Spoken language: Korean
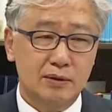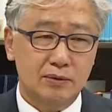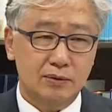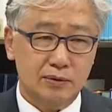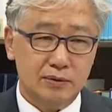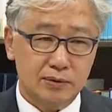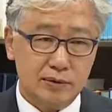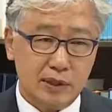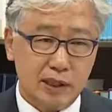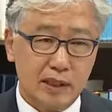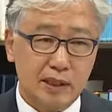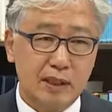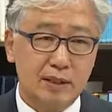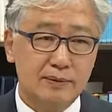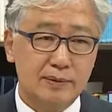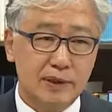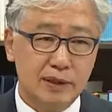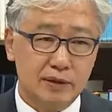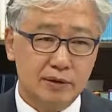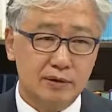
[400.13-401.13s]
또는
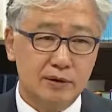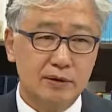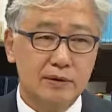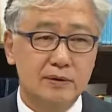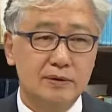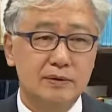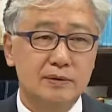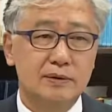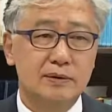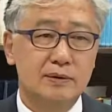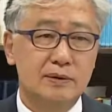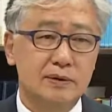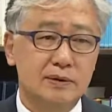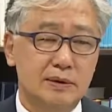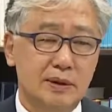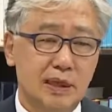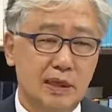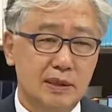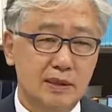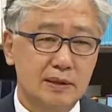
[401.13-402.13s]
사삼의 어떤 음,
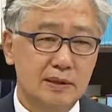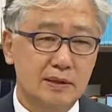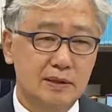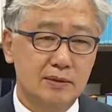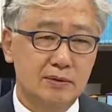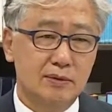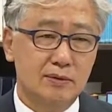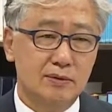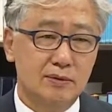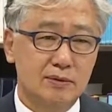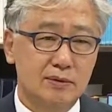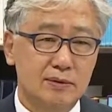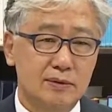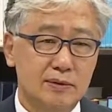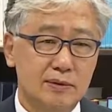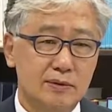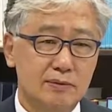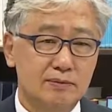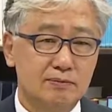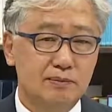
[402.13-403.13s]
그런 또는
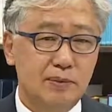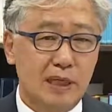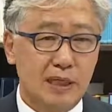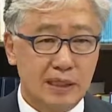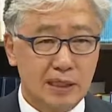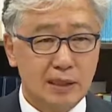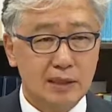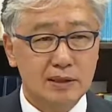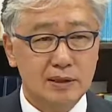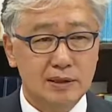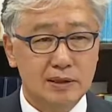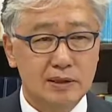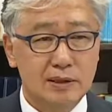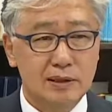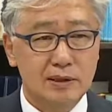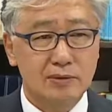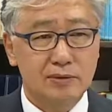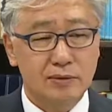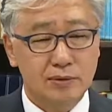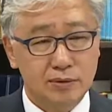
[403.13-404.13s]

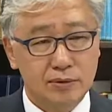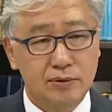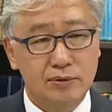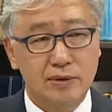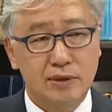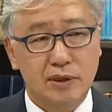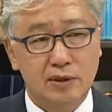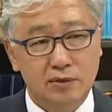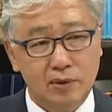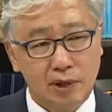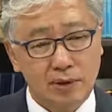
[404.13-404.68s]
방향들, 공동체의